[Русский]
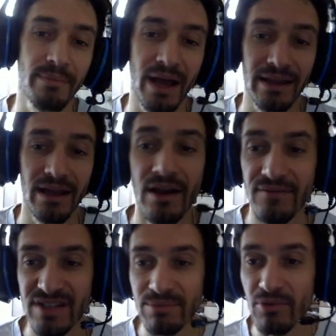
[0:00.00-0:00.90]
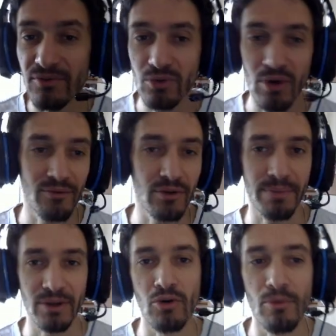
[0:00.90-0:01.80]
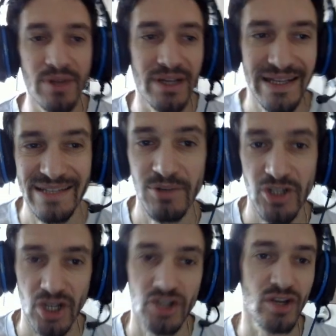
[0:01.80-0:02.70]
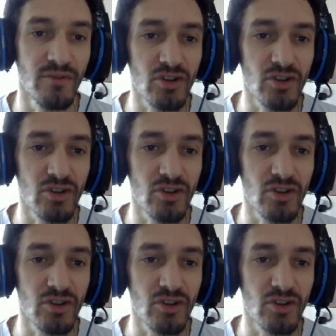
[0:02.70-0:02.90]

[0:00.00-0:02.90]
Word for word: Ребят, всему виной вот подобные СБЧшки.